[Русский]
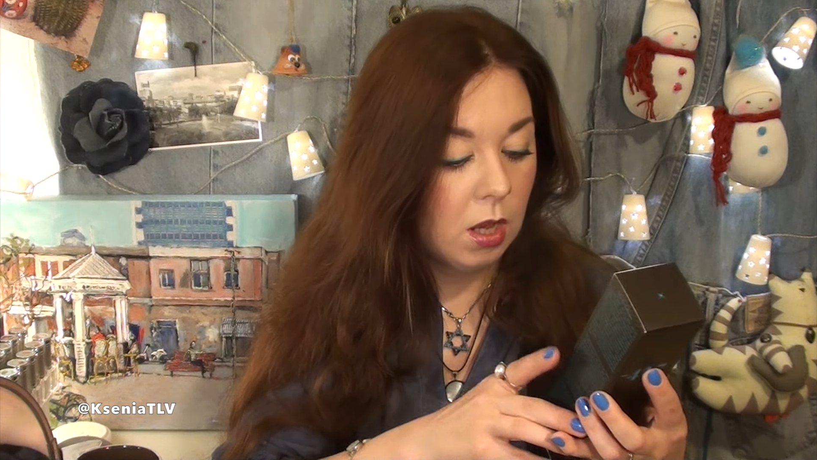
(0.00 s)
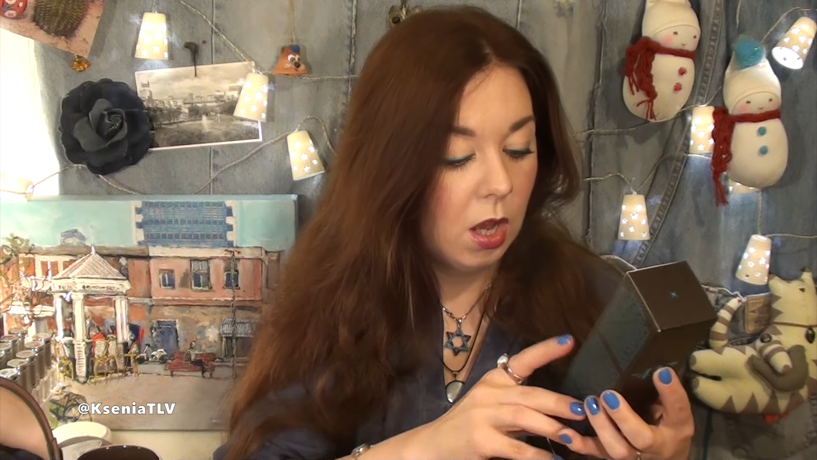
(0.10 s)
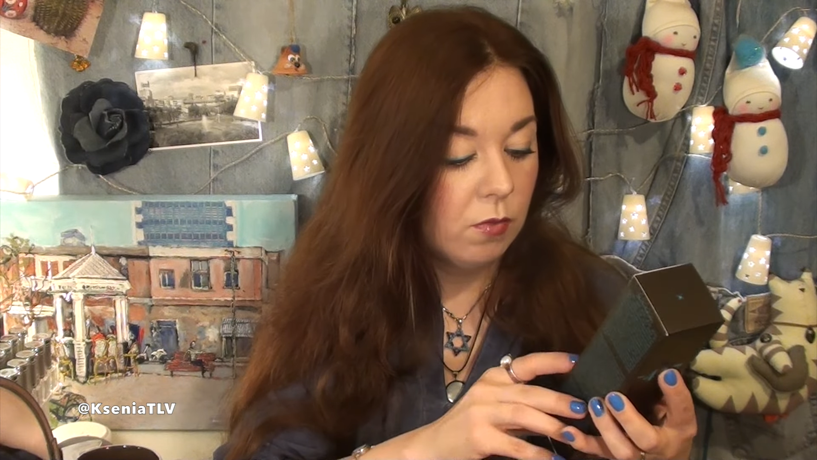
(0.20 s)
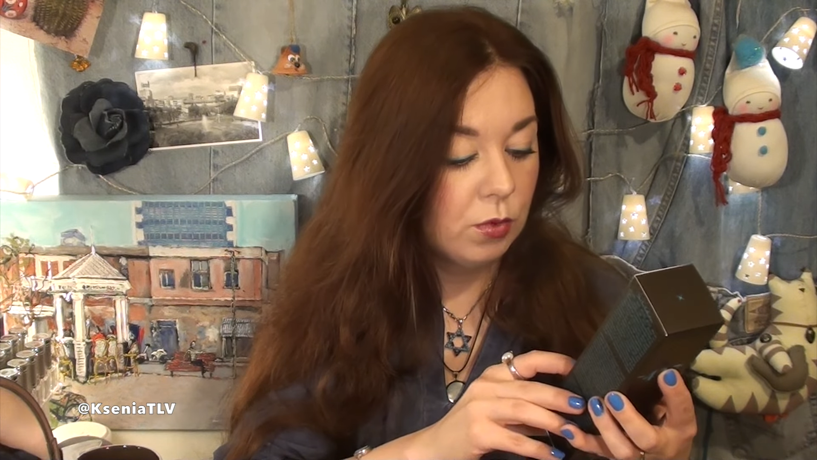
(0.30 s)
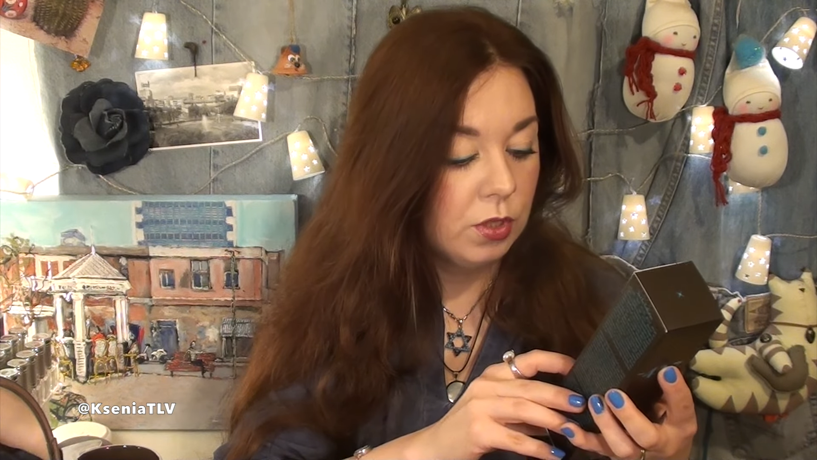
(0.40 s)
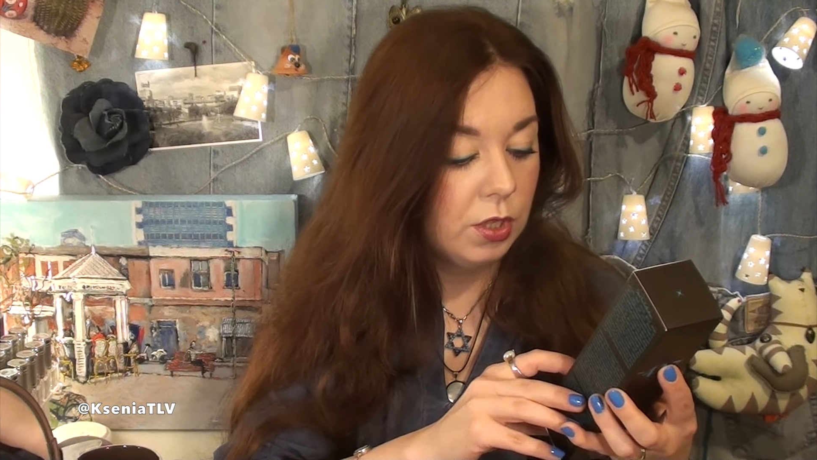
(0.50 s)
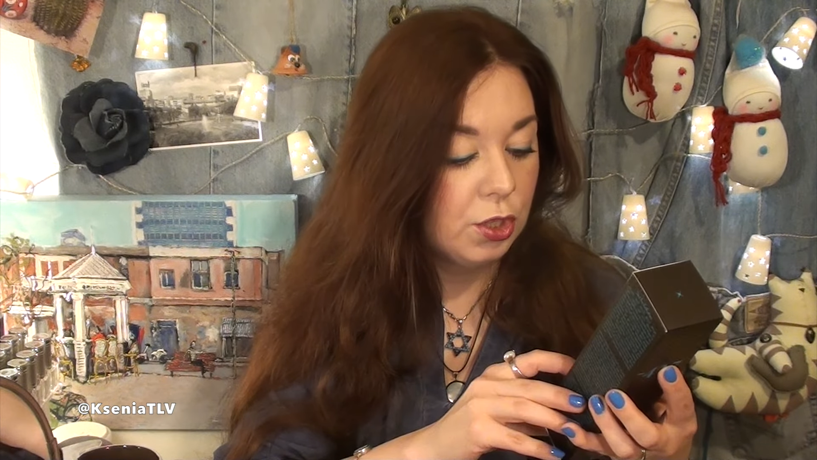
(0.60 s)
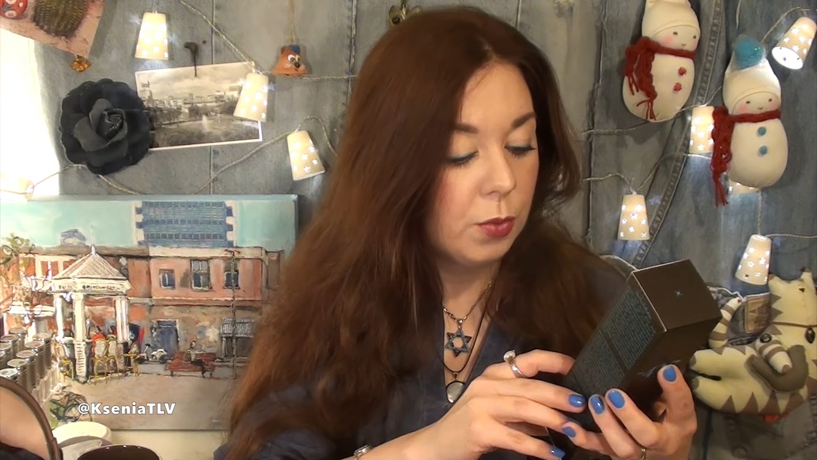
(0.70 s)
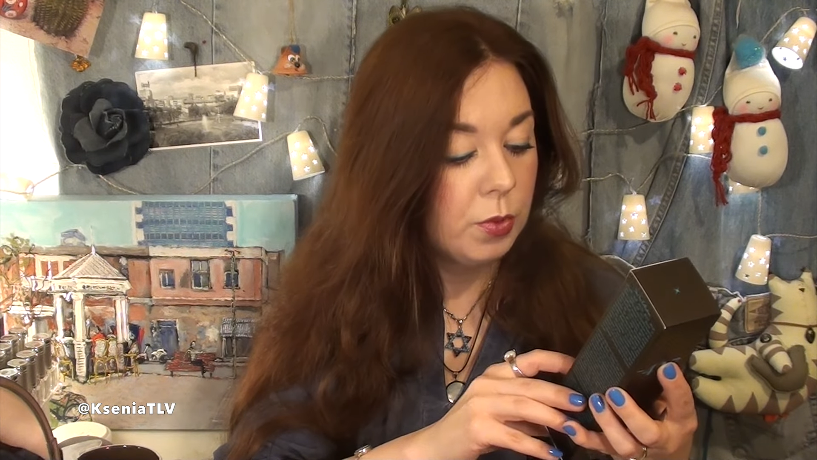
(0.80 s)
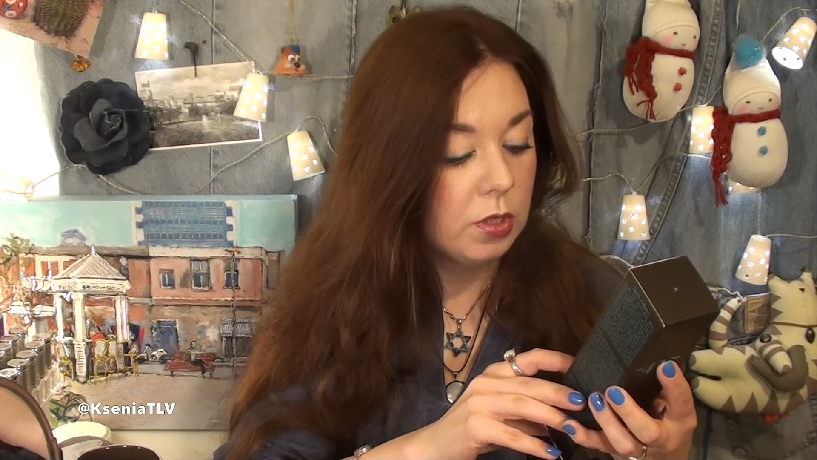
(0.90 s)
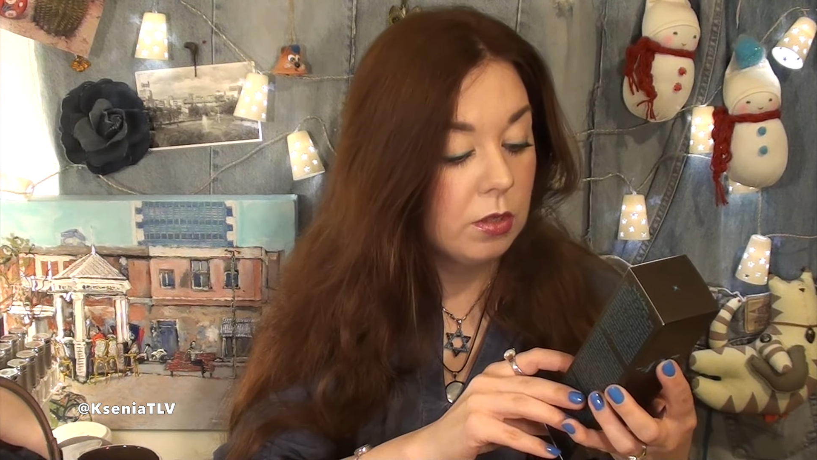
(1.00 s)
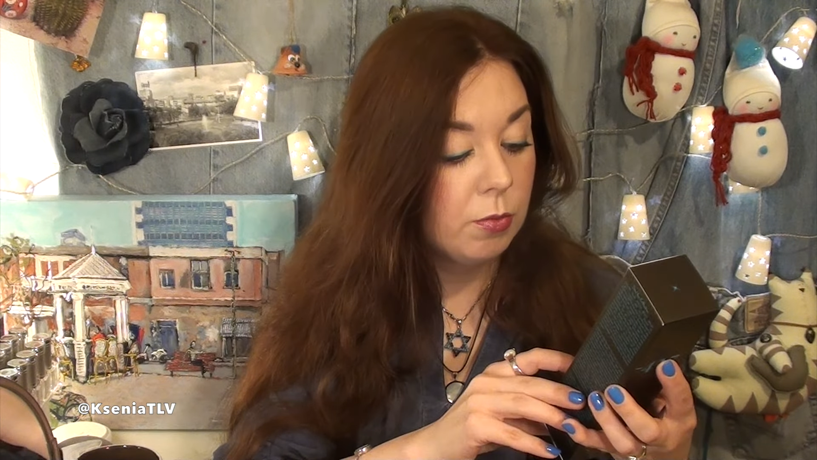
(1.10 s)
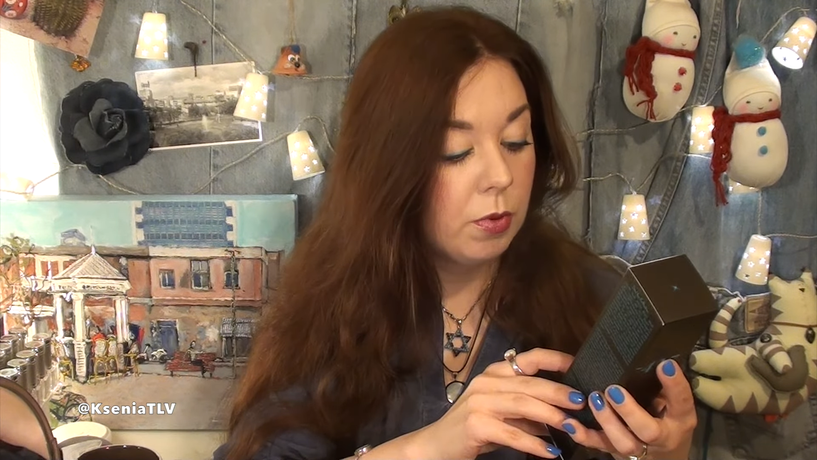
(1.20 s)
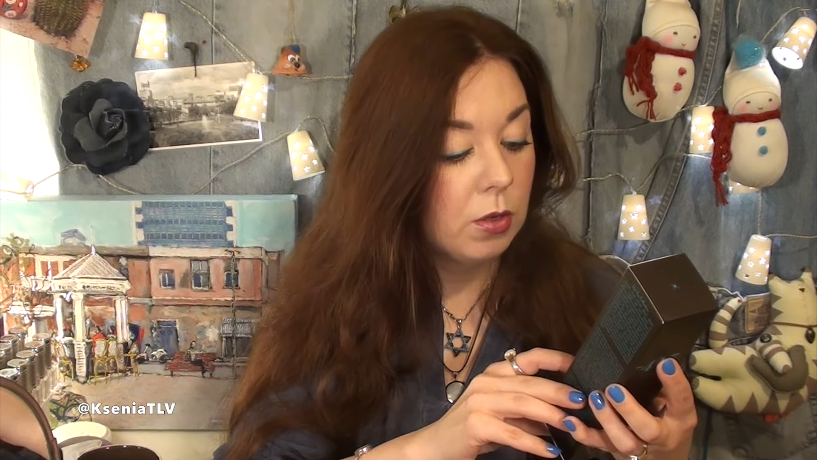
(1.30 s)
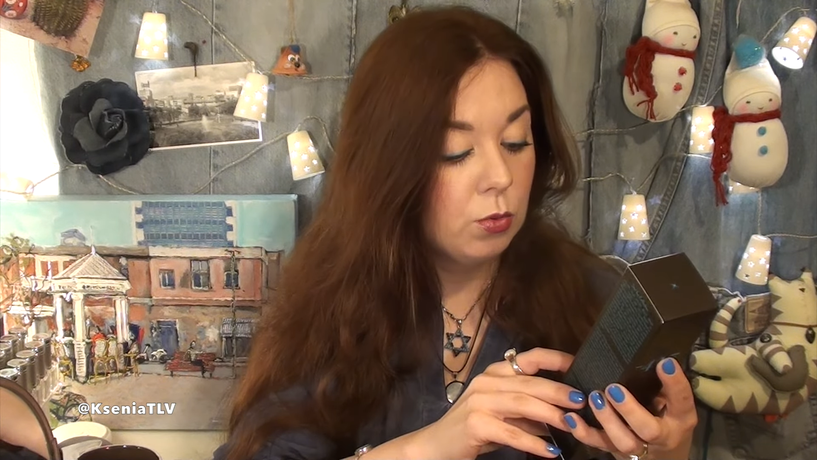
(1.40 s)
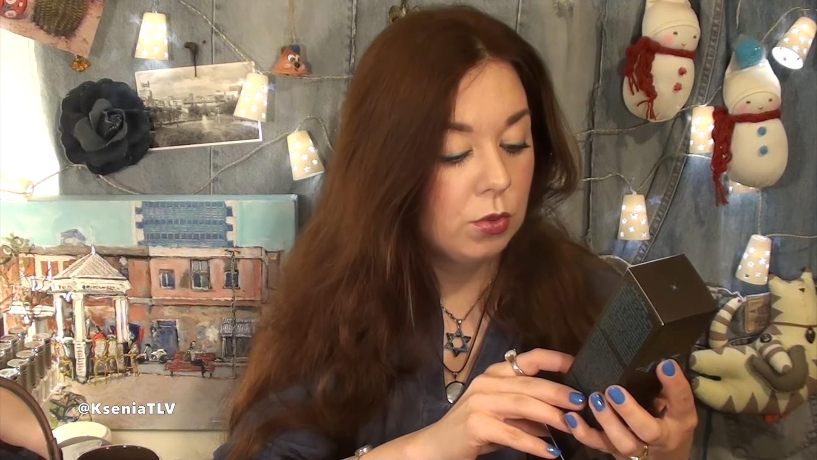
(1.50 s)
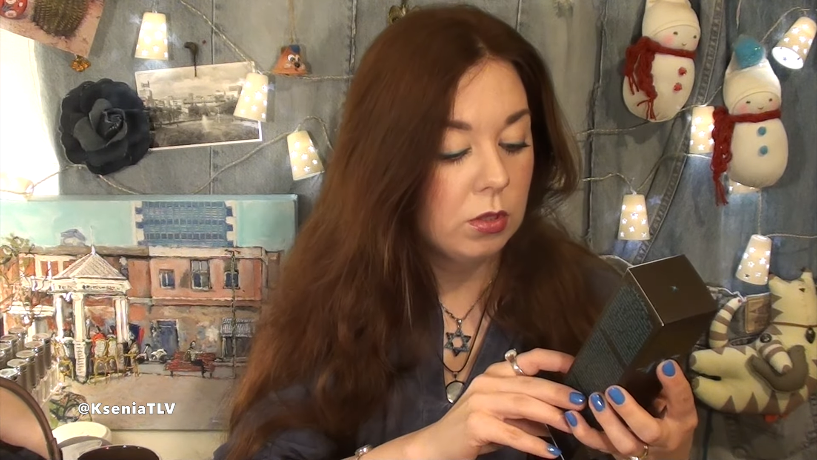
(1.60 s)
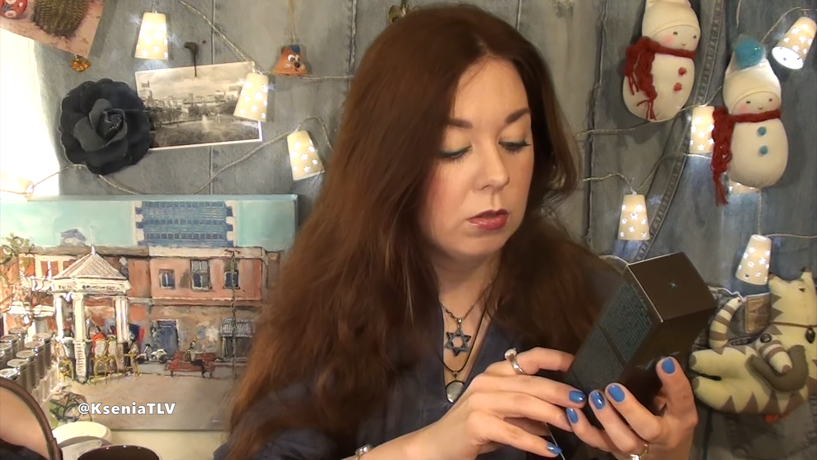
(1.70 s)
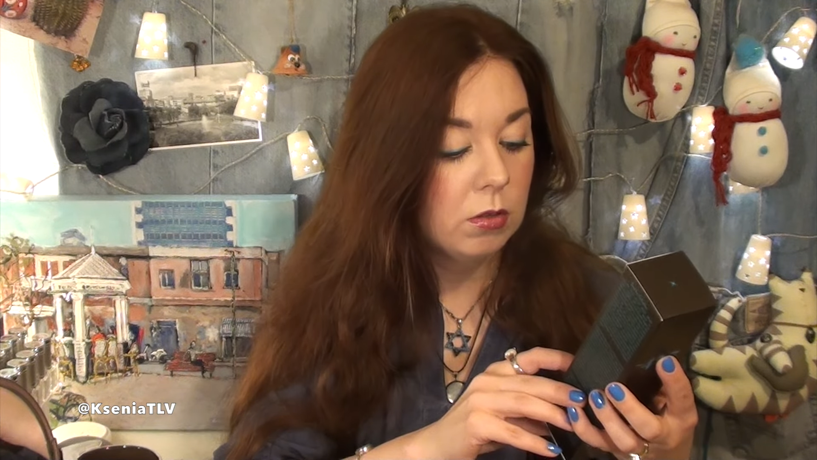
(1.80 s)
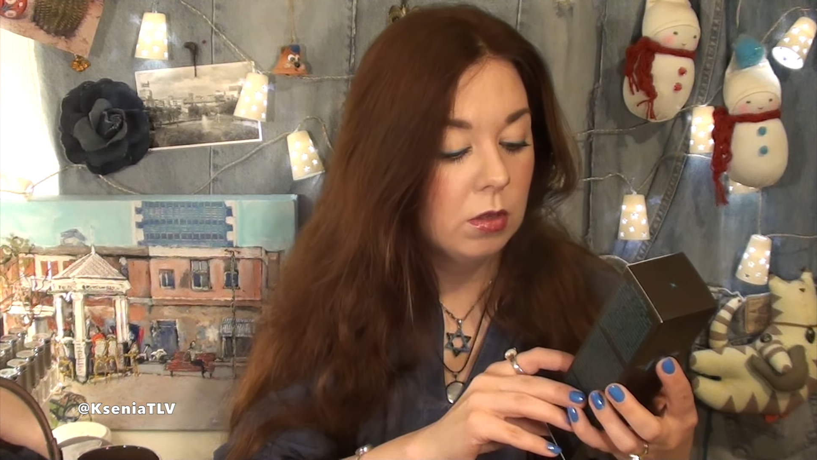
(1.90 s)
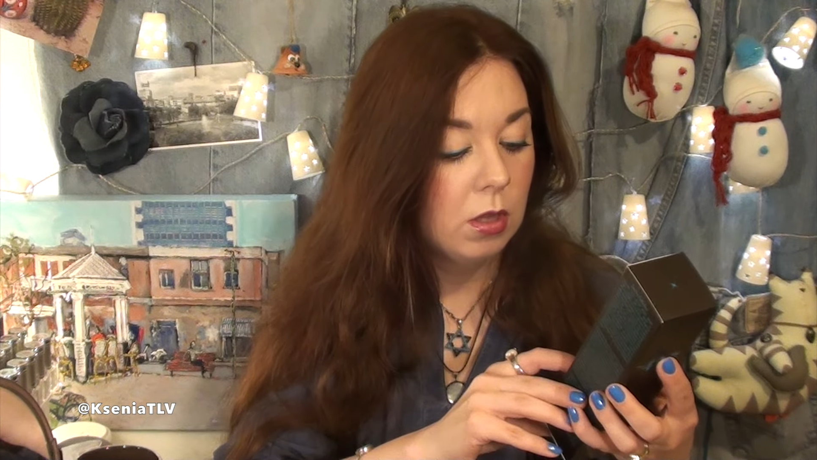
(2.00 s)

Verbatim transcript: А, вот здесь же написано по-русски.